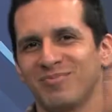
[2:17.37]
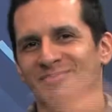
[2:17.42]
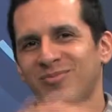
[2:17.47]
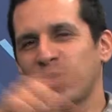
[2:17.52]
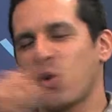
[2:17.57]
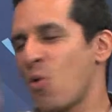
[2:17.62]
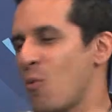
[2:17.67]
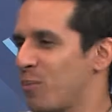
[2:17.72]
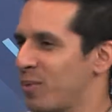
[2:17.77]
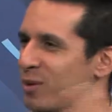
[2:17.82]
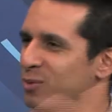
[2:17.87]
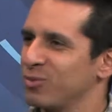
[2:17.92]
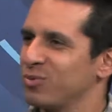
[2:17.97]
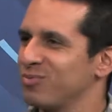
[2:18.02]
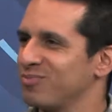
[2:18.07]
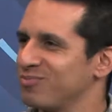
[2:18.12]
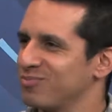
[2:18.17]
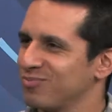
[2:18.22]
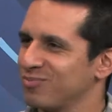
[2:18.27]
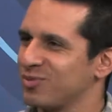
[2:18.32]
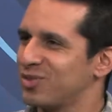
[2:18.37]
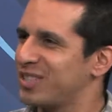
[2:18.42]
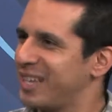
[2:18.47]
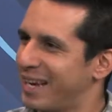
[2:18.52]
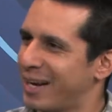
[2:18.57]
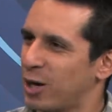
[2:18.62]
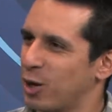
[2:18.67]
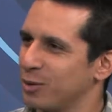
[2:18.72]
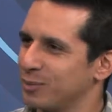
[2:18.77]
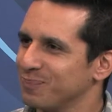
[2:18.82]
cumple un,
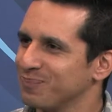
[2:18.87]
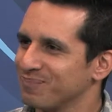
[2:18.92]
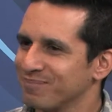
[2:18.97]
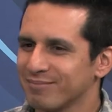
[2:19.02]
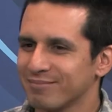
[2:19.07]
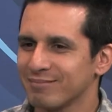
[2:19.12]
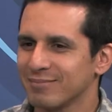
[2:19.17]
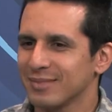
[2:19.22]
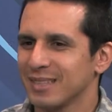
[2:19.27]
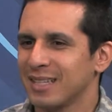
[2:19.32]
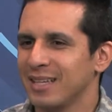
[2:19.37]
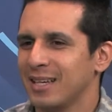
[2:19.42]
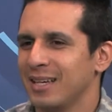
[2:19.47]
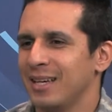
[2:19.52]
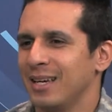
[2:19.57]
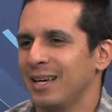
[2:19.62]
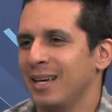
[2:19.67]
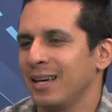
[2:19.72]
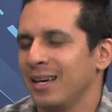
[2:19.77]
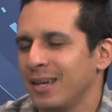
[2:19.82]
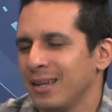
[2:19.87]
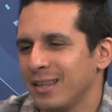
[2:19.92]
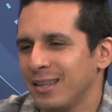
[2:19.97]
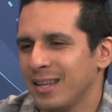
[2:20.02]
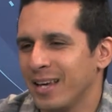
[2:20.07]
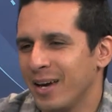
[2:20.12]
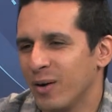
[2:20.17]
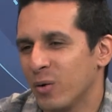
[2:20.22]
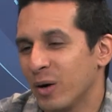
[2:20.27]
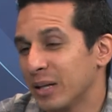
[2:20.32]
ciclo. Y
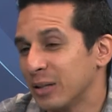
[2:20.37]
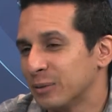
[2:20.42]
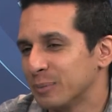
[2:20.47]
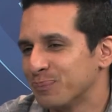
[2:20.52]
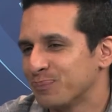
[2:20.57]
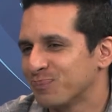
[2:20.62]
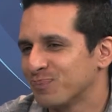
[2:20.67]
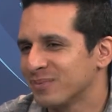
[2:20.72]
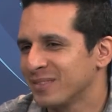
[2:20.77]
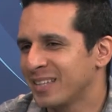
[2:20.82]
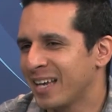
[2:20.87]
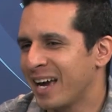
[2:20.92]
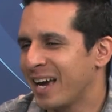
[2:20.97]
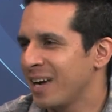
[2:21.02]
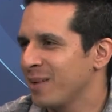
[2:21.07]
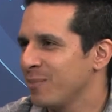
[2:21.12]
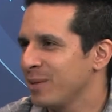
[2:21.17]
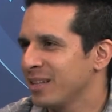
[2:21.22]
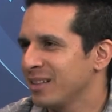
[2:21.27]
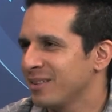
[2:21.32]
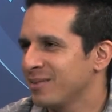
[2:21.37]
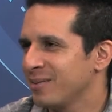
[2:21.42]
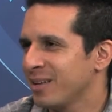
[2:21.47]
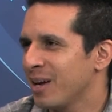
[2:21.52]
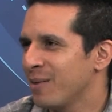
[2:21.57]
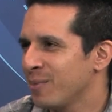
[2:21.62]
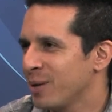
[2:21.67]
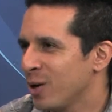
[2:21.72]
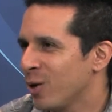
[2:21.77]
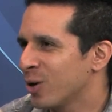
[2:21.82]
dije, bueno, ya es mi,
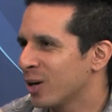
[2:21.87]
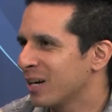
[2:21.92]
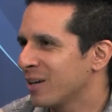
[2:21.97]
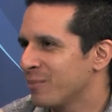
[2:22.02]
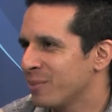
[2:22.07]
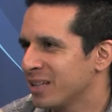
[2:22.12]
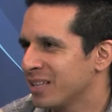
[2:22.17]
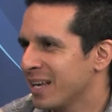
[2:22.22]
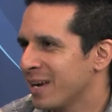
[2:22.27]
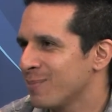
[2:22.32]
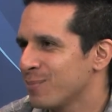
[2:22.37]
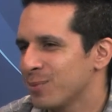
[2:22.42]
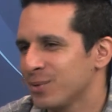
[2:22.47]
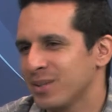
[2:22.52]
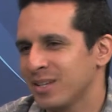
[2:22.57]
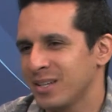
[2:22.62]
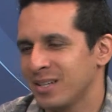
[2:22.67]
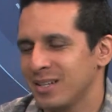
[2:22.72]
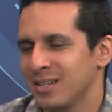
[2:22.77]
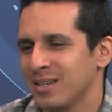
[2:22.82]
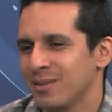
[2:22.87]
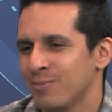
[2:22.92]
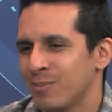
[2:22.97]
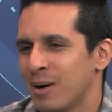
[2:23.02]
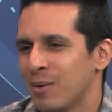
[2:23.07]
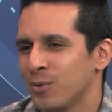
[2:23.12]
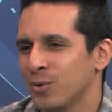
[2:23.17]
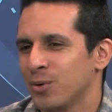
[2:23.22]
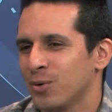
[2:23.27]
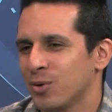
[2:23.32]
es mi hora, es mi tiempo y
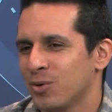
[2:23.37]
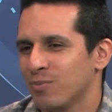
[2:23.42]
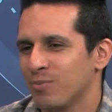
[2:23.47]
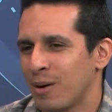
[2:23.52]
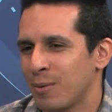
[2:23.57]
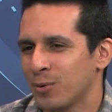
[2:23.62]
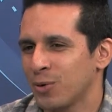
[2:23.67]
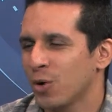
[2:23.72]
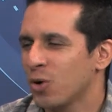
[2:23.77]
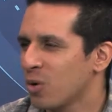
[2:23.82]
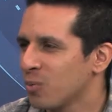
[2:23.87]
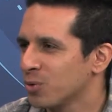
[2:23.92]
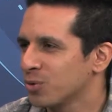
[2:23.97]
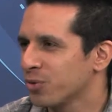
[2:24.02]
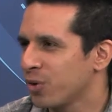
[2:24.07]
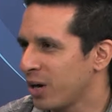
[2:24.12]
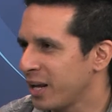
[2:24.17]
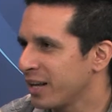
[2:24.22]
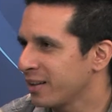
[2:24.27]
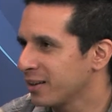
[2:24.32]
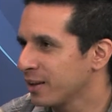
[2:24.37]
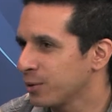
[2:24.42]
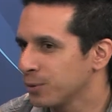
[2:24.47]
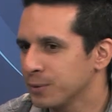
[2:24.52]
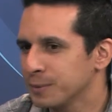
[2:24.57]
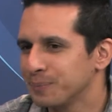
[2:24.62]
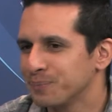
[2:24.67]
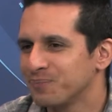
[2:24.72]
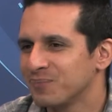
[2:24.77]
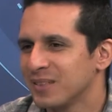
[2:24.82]
vamos, vámonos como solista, ¿no?
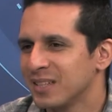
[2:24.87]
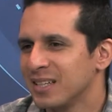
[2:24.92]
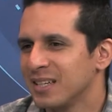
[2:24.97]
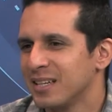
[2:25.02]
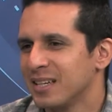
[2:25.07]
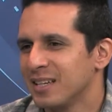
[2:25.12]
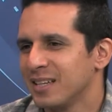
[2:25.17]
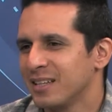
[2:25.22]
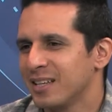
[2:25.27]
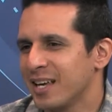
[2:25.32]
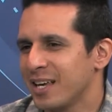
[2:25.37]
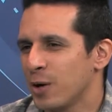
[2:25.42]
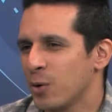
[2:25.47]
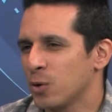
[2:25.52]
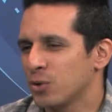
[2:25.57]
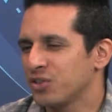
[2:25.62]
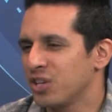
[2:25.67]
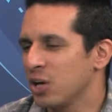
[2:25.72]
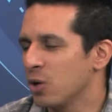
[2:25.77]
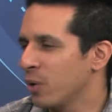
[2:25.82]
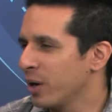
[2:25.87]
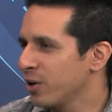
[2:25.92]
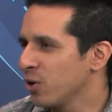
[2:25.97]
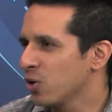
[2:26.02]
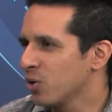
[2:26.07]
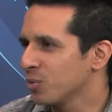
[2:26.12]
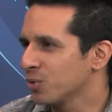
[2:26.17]
Ya llevo cinco años como